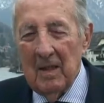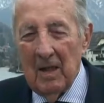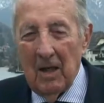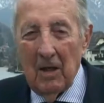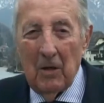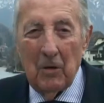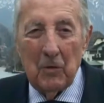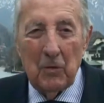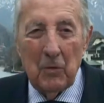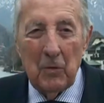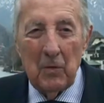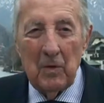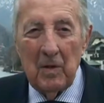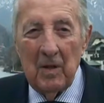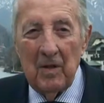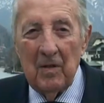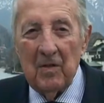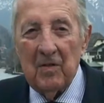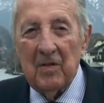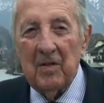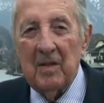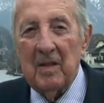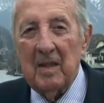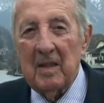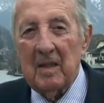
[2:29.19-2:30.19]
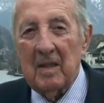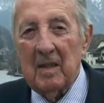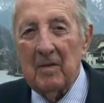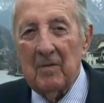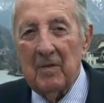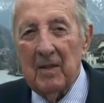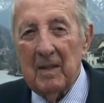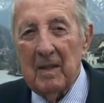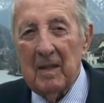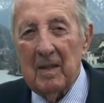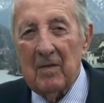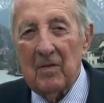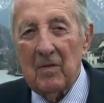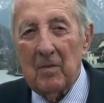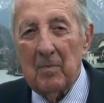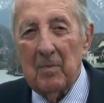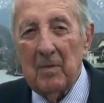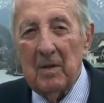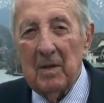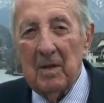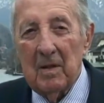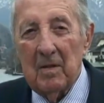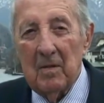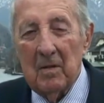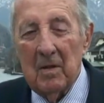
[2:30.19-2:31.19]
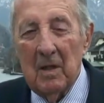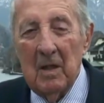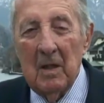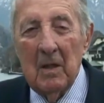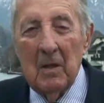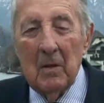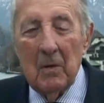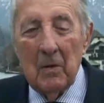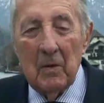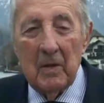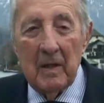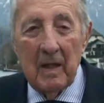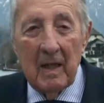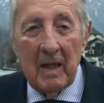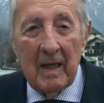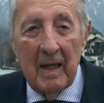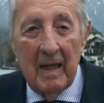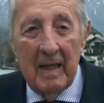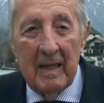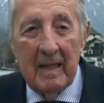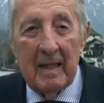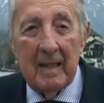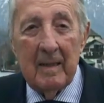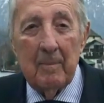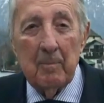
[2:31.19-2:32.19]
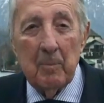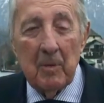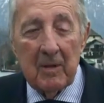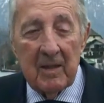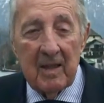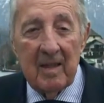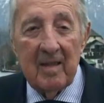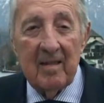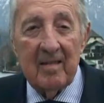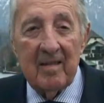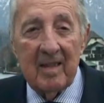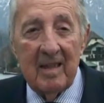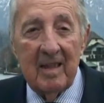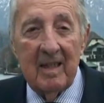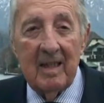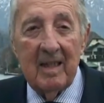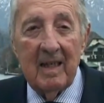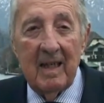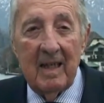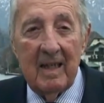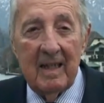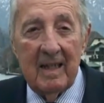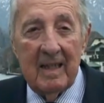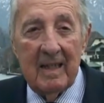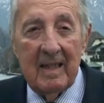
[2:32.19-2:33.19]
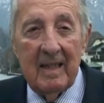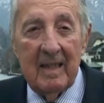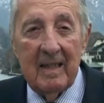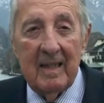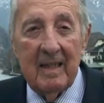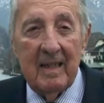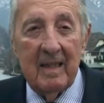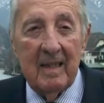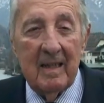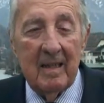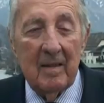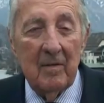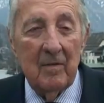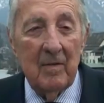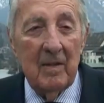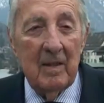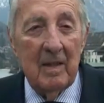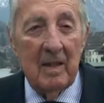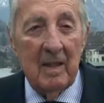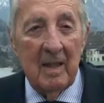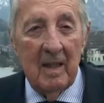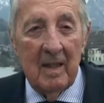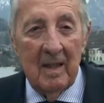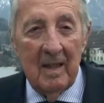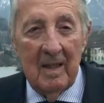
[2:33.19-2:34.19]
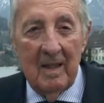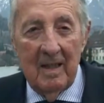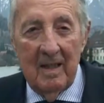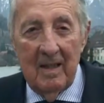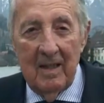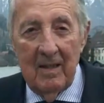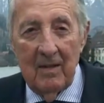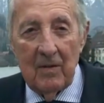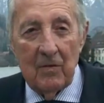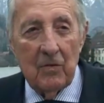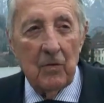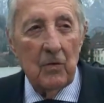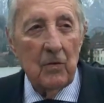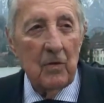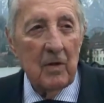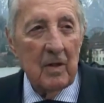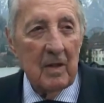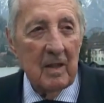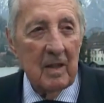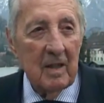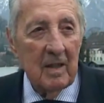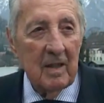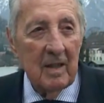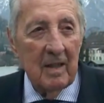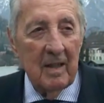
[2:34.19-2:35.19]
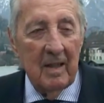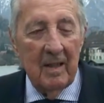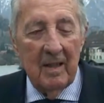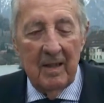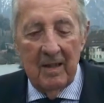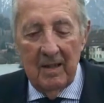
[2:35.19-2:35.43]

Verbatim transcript: Auch Tunesien hat da wenig zu bieten oder reicht potenziell reichen Ländern wie Syrien,